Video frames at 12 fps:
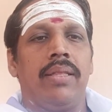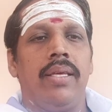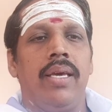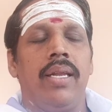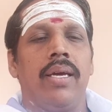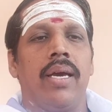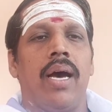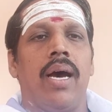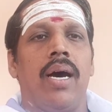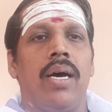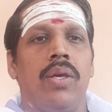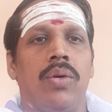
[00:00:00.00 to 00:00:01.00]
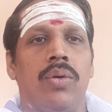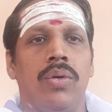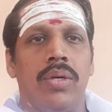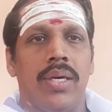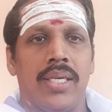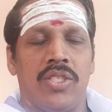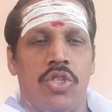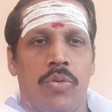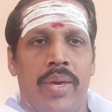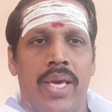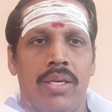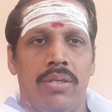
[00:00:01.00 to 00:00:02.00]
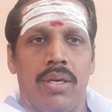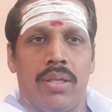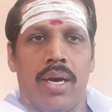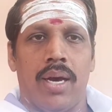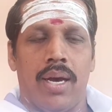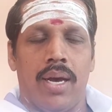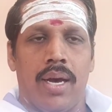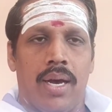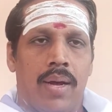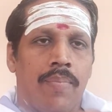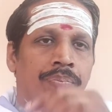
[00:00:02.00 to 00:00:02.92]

தீர்க்க ஆயு அஸ்துமே சதாக